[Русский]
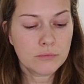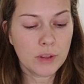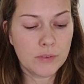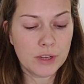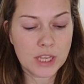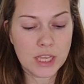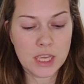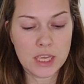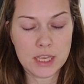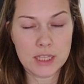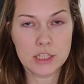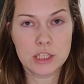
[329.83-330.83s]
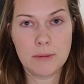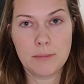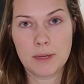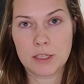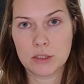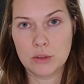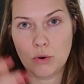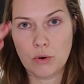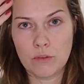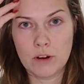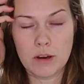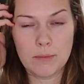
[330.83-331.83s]
вернее, я нашла
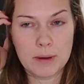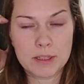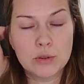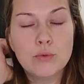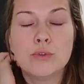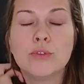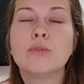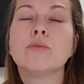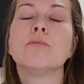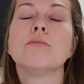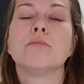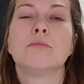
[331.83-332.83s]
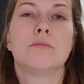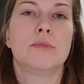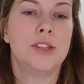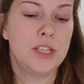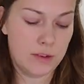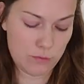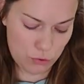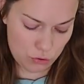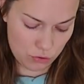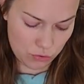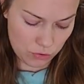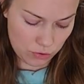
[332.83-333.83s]
портного, портную
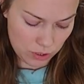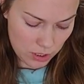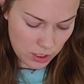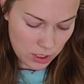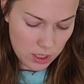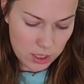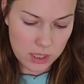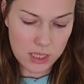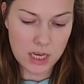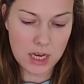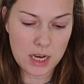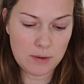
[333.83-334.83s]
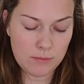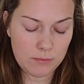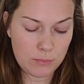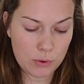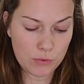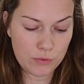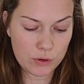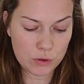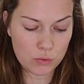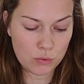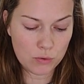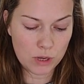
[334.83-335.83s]
девушку на
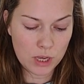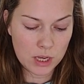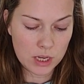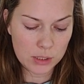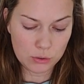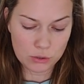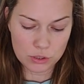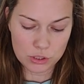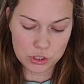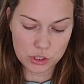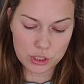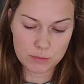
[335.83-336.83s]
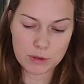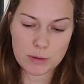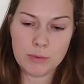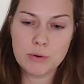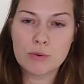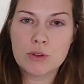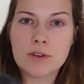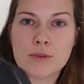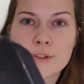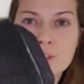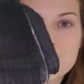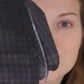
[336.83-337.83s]
профи.ру, которая шила мне брюки
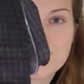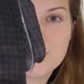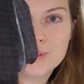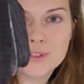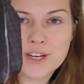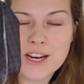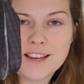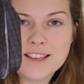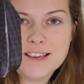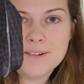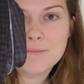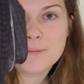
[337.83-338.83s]
вот из такой ткани.